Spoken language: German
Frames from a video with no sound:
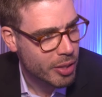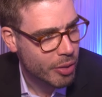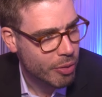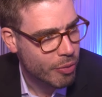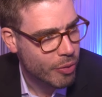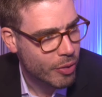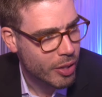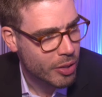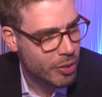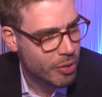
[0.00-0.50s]
auf,
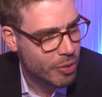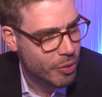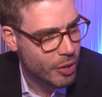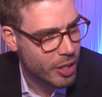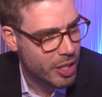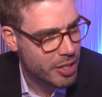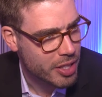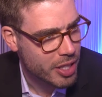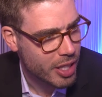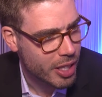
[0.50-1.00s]
aus
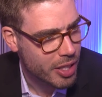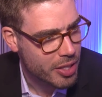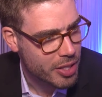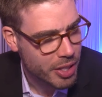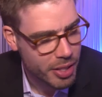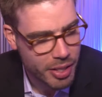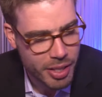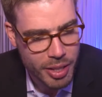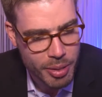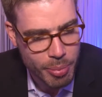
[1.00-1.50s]
finanzieller
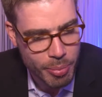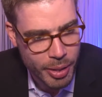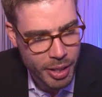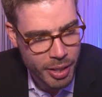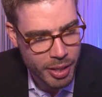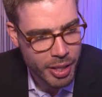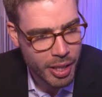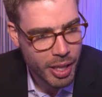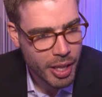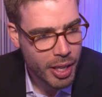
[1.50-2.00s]
Sicht, dass
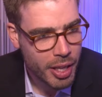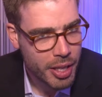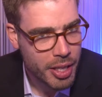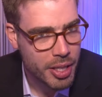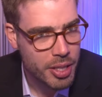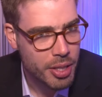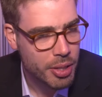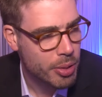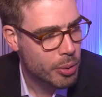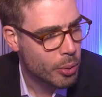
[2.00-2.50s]
man
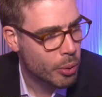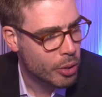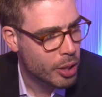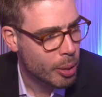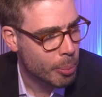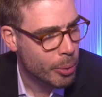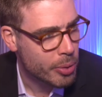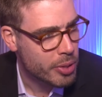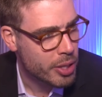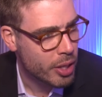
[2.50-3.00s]
ja, sich zu
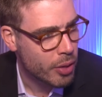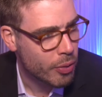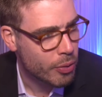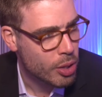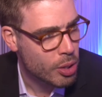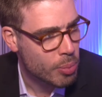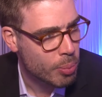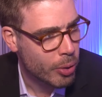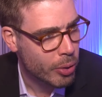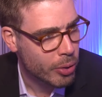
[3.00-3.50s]
100 Prozent auf
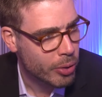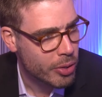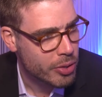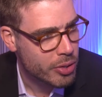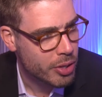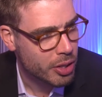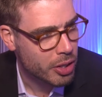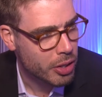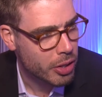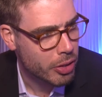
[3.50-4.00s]
den Sport
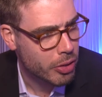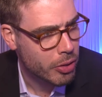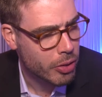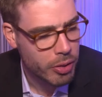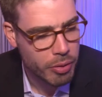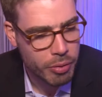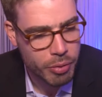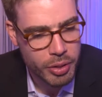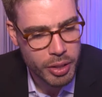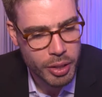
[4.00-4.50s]
konzentrieren
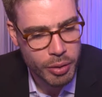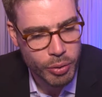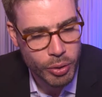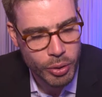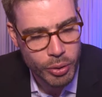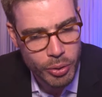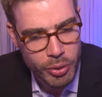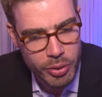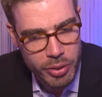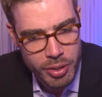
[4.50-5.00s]
kann. Viele
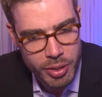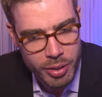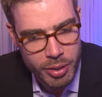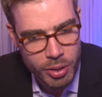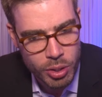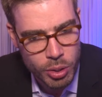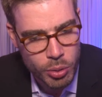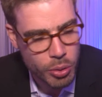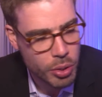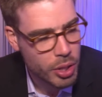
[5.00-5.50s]
von uns
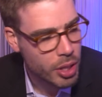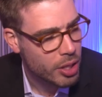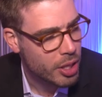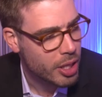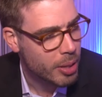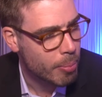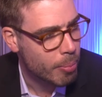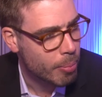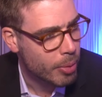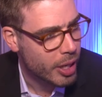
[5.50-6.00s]
studieren
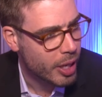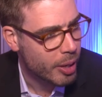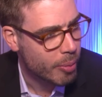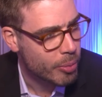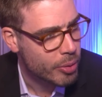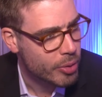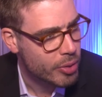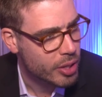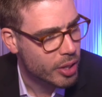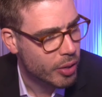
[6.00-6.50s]
nebenbei,
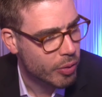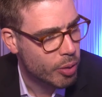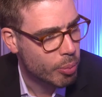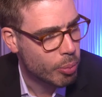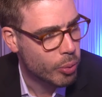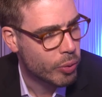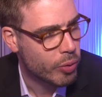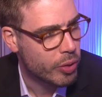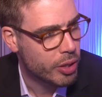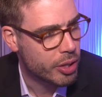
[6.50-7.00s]
müssen sich auf die
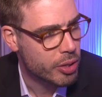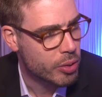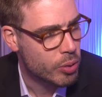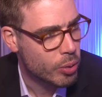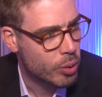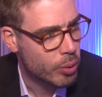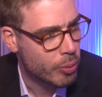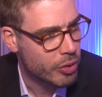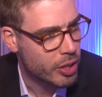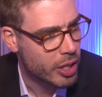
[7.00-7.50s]
berufliche
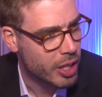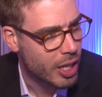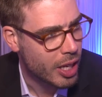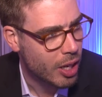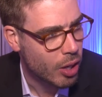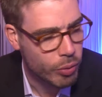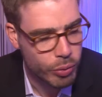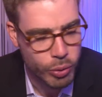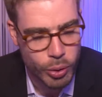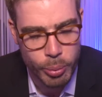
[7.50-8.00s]
Zukunft
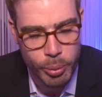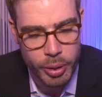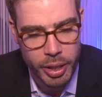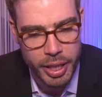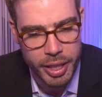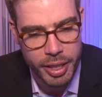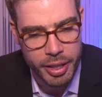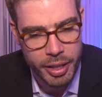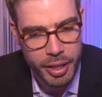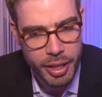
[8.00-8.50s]
danach auch
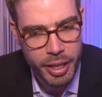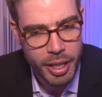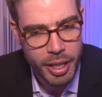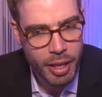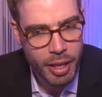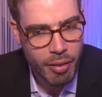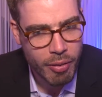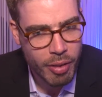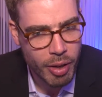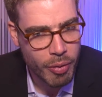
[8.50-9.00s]
vorbereiten,
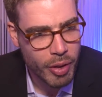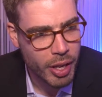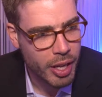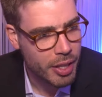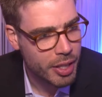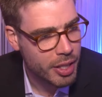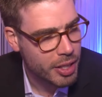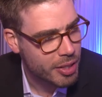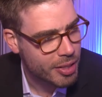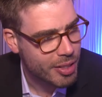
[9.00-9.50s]
weil wir
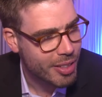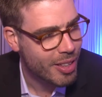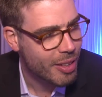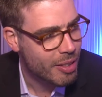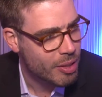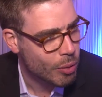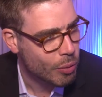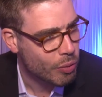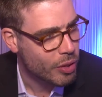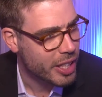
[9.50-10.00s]
halt nicht
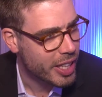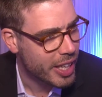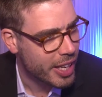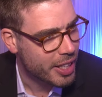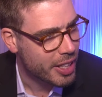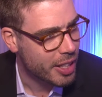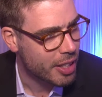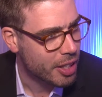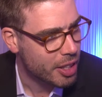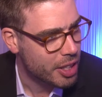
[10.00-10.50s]
so viel
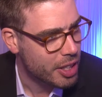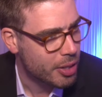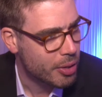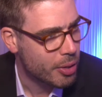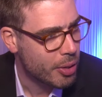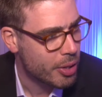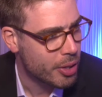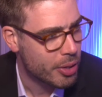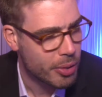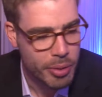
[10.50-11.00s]
Geld generieren
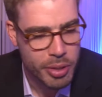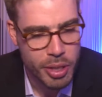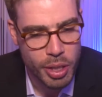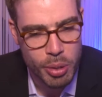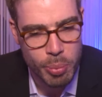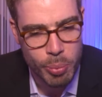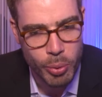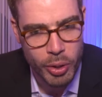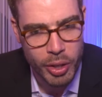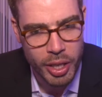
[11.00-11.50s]
können in unseren
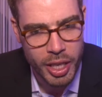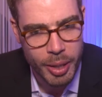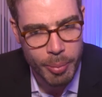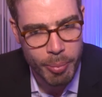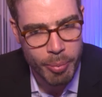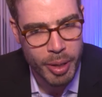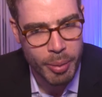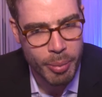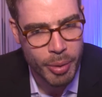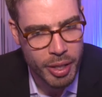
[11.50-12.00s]

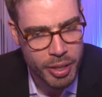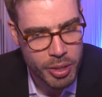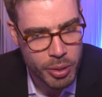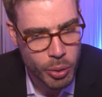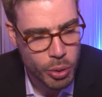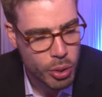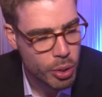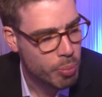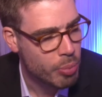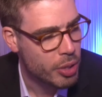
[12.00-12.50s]
Sportarten. Aber
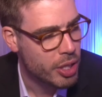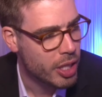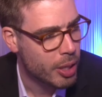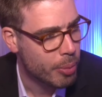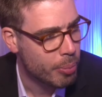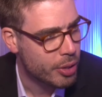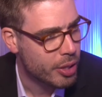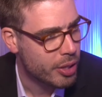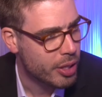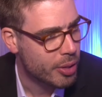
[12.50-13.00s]
Social
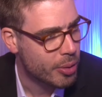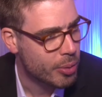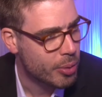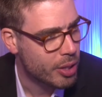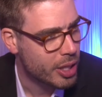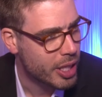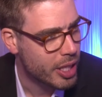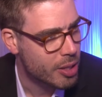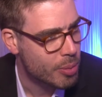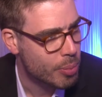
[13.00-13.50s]
Media bietet
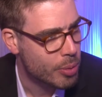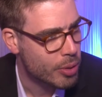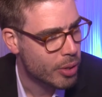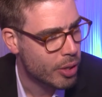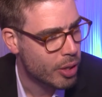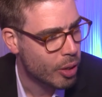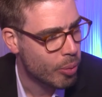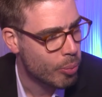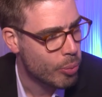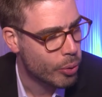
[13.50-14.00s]
natürlich ganz
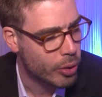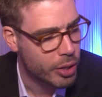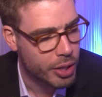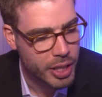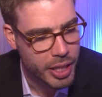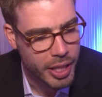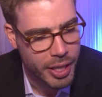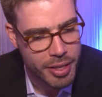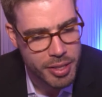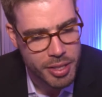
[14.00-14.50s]
besondere
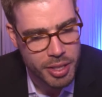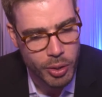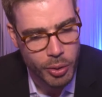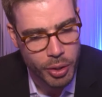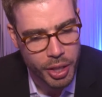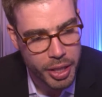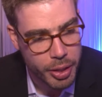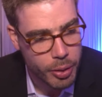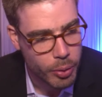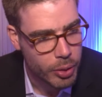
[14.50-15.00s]
Möglichkeiten, sich
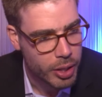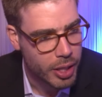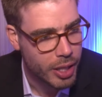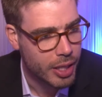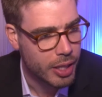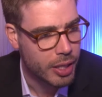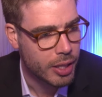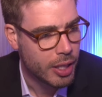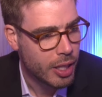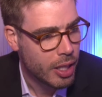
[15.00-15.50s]
auch
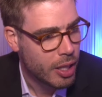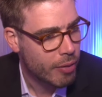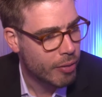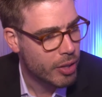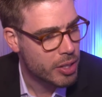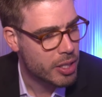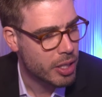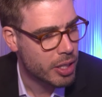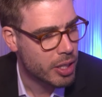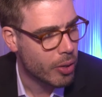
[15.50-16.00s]
regional,
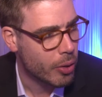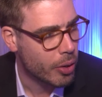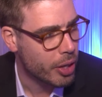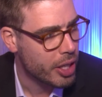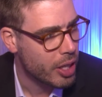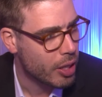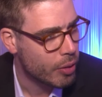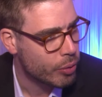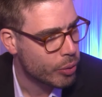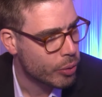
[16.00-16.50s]
was dann ja auch
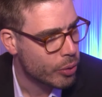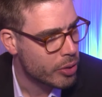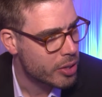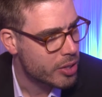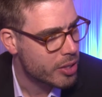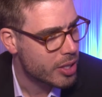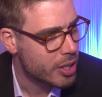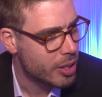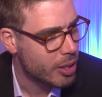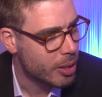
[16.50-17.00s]
eher für
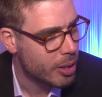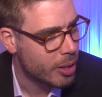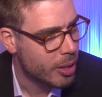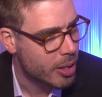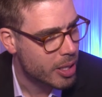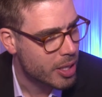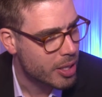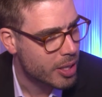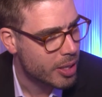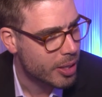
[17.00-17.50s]
uns
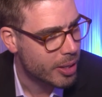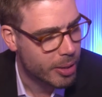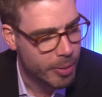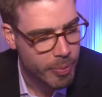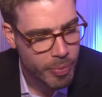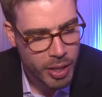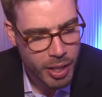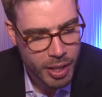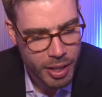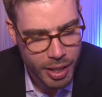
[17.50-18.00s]
die, die
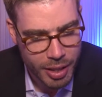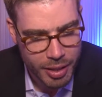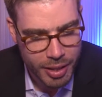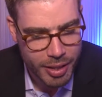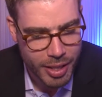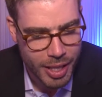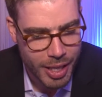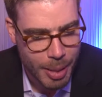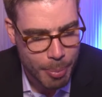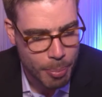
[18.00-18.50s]

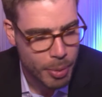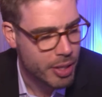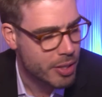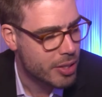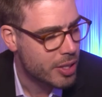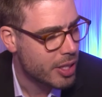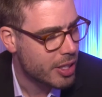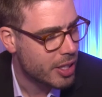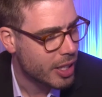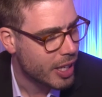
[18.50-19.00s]

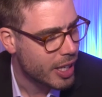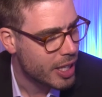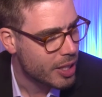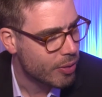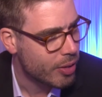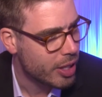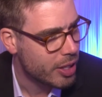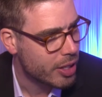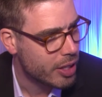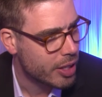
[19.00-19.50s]
abgezielte
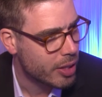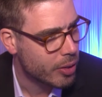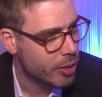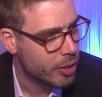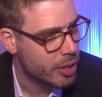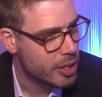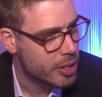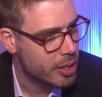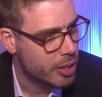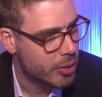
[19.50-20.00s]
Reichweite dann
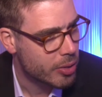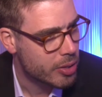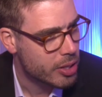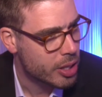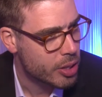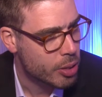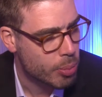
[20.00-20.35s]
auch ist in unseren